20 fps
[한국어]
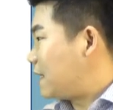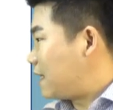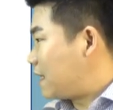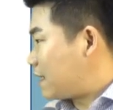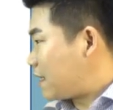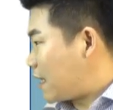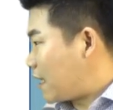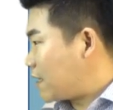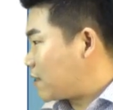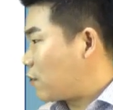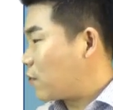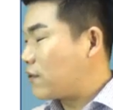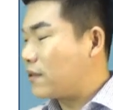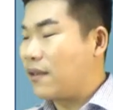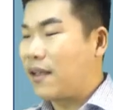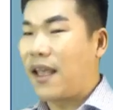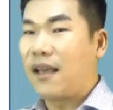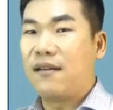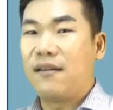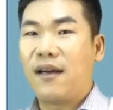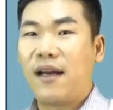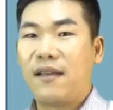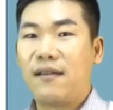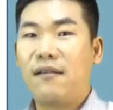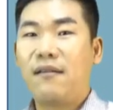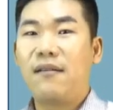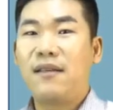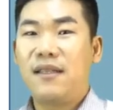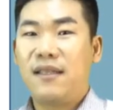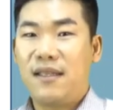상속 등에
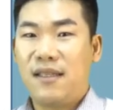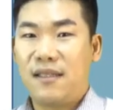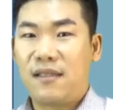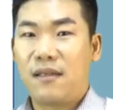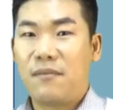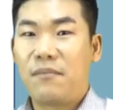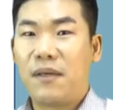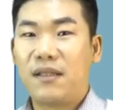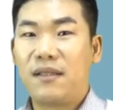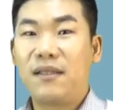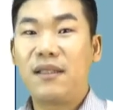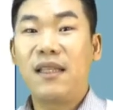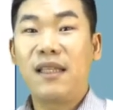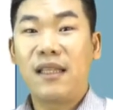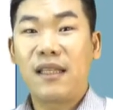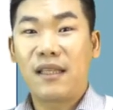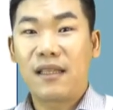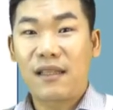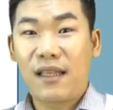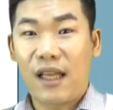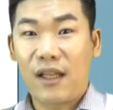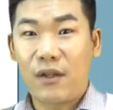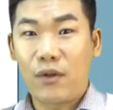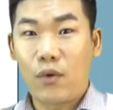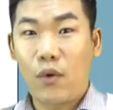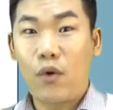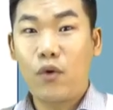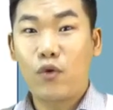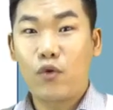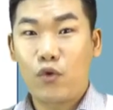의하여 이전받은
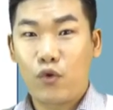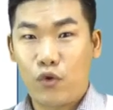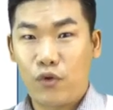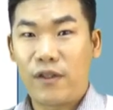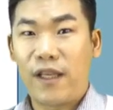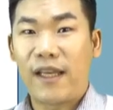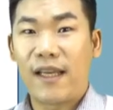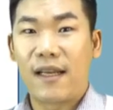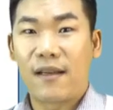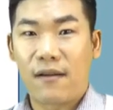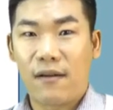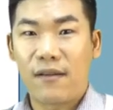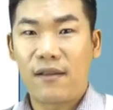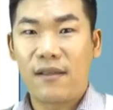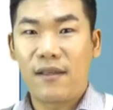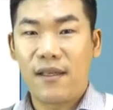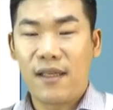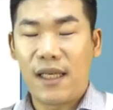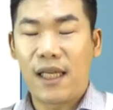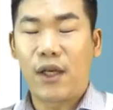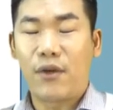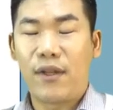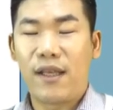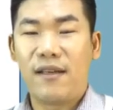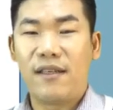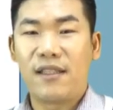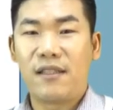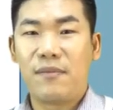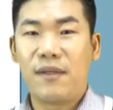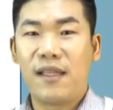단독 주택일 것 이렇게
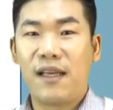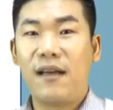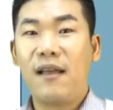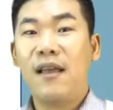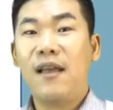되어 있습니다.